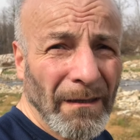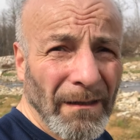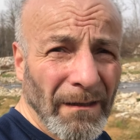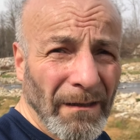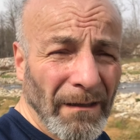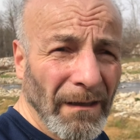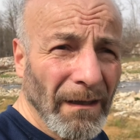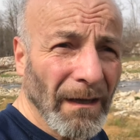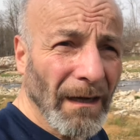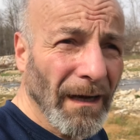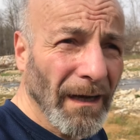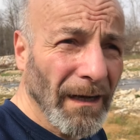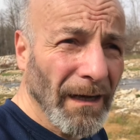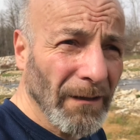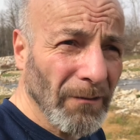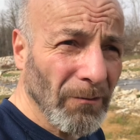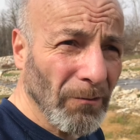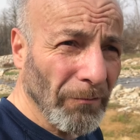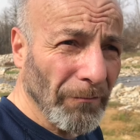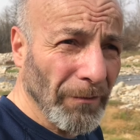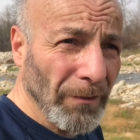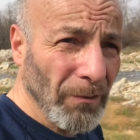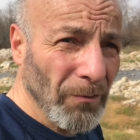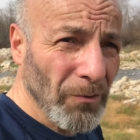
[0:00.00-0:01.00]
in alto
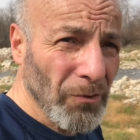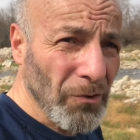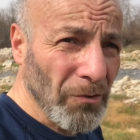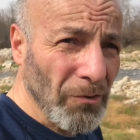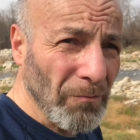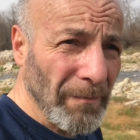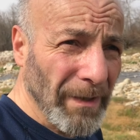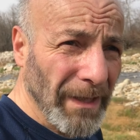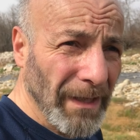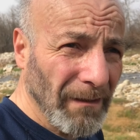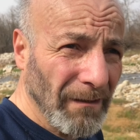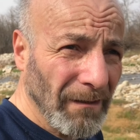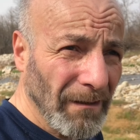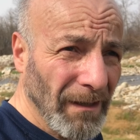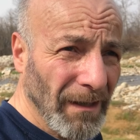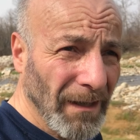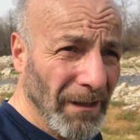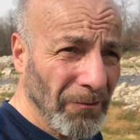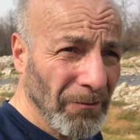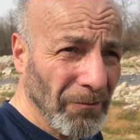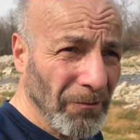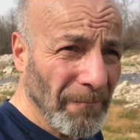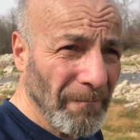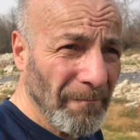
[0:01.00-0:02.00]
dove non sono mai
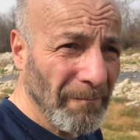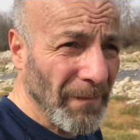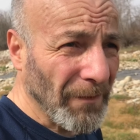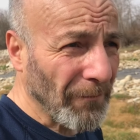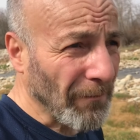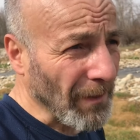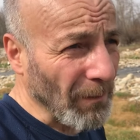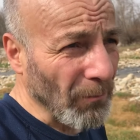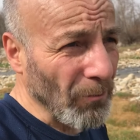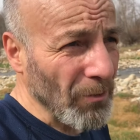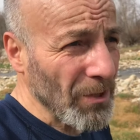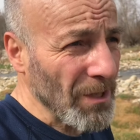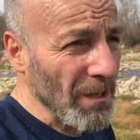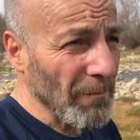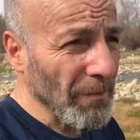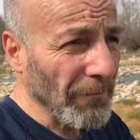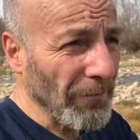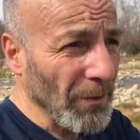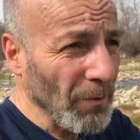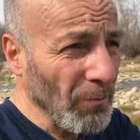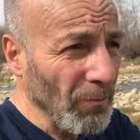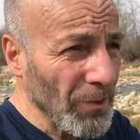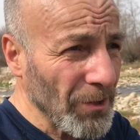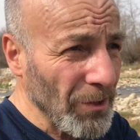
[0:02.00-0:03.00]
andato mi fermo sempre
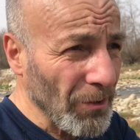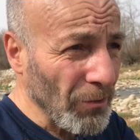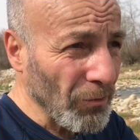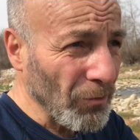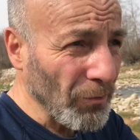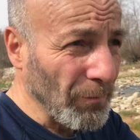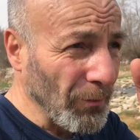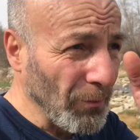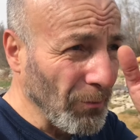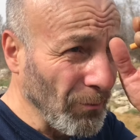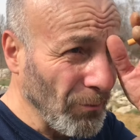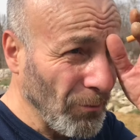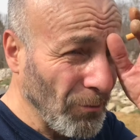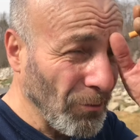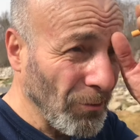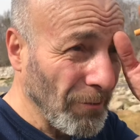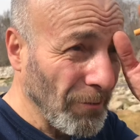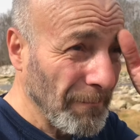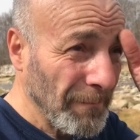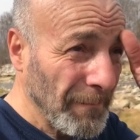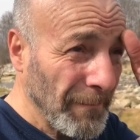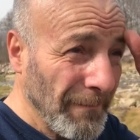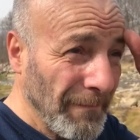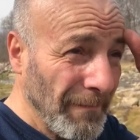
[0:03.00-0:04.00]
fino a un certo
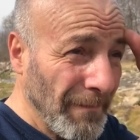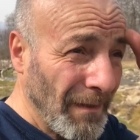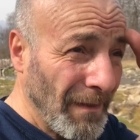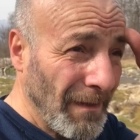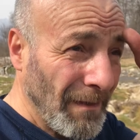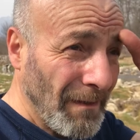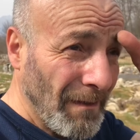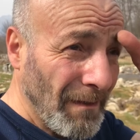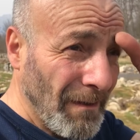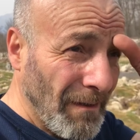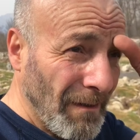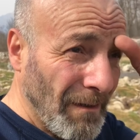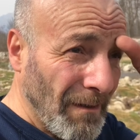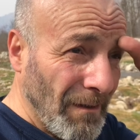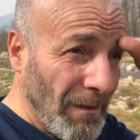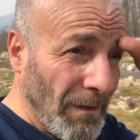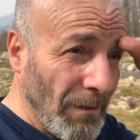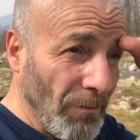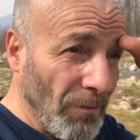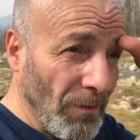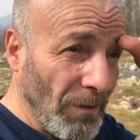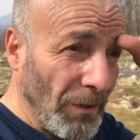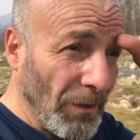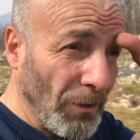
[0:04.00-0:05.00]
punto
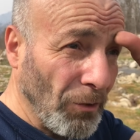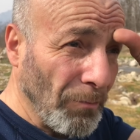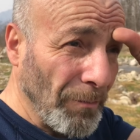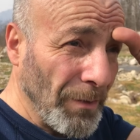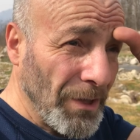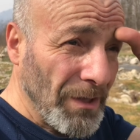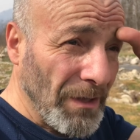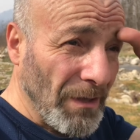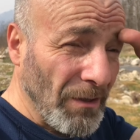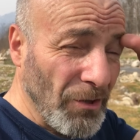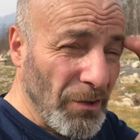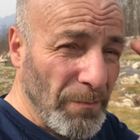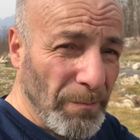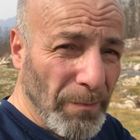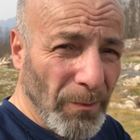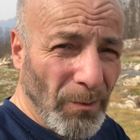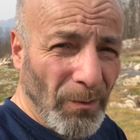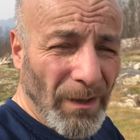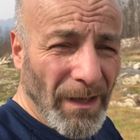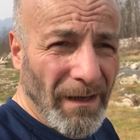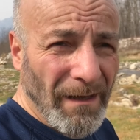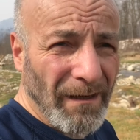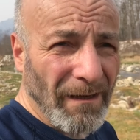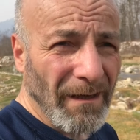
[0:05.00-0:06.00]
è ora di cominciare a
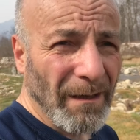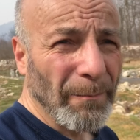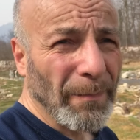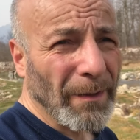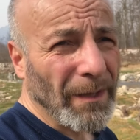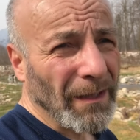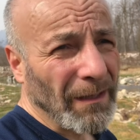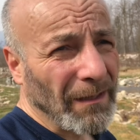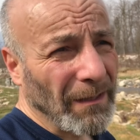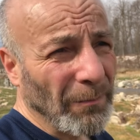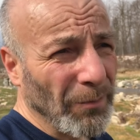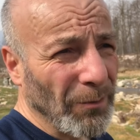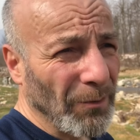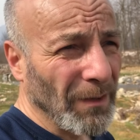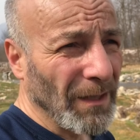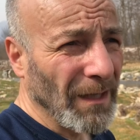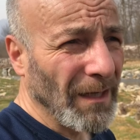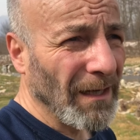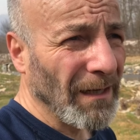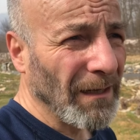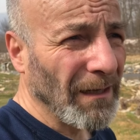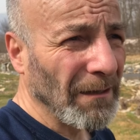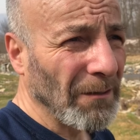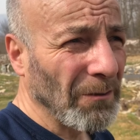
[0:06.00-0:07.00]
esplorare la parte più in
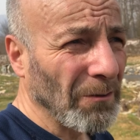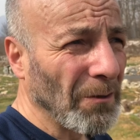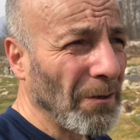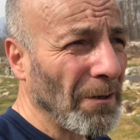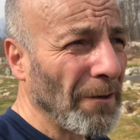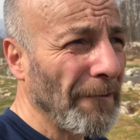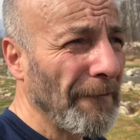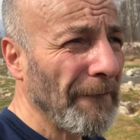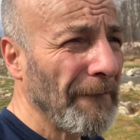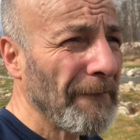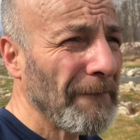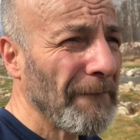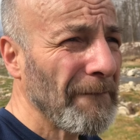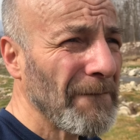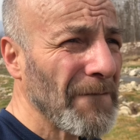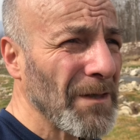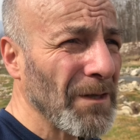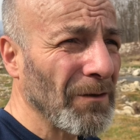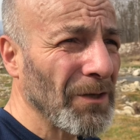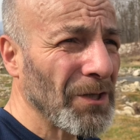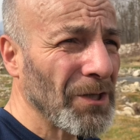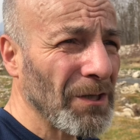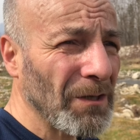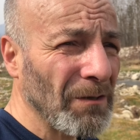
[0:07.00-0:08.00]
alto
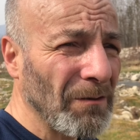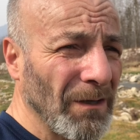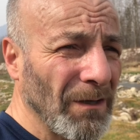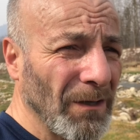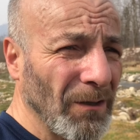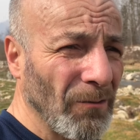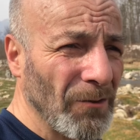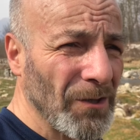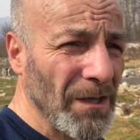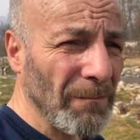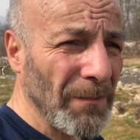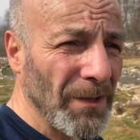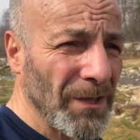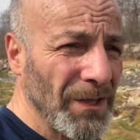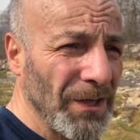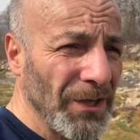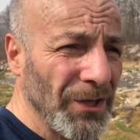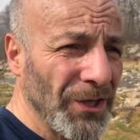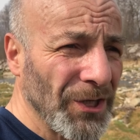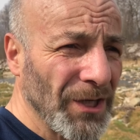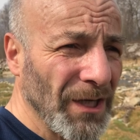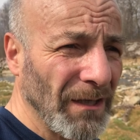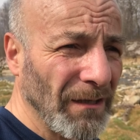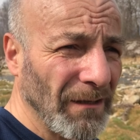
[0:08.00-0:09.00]
dove c'era una grossa
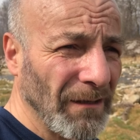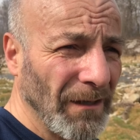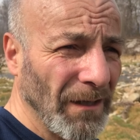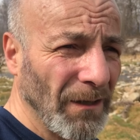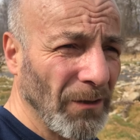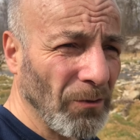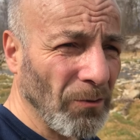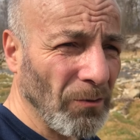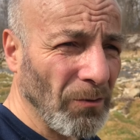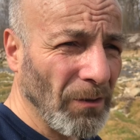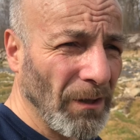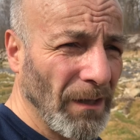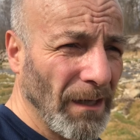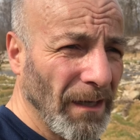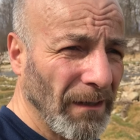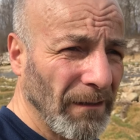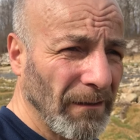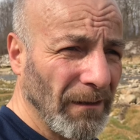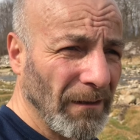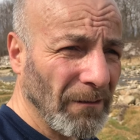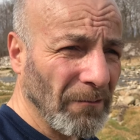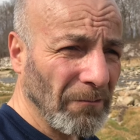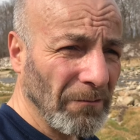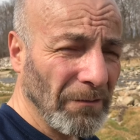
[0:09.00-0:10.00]
massicciata che è
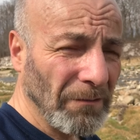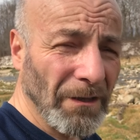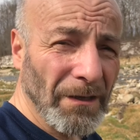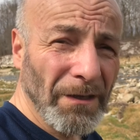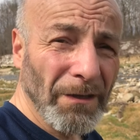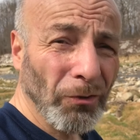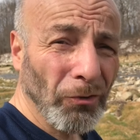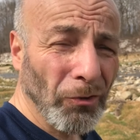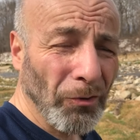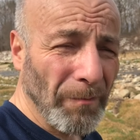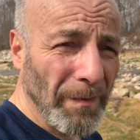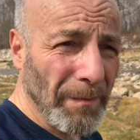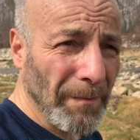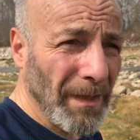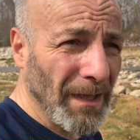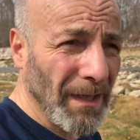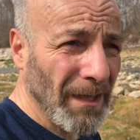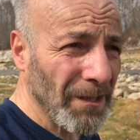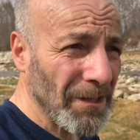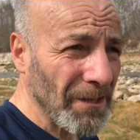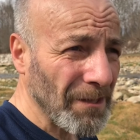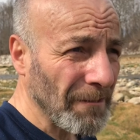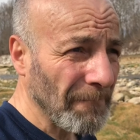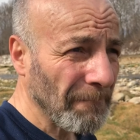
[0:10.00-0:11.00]
crollata con degli enormi
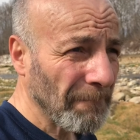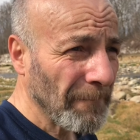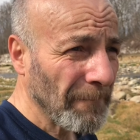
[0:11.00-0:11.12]
massi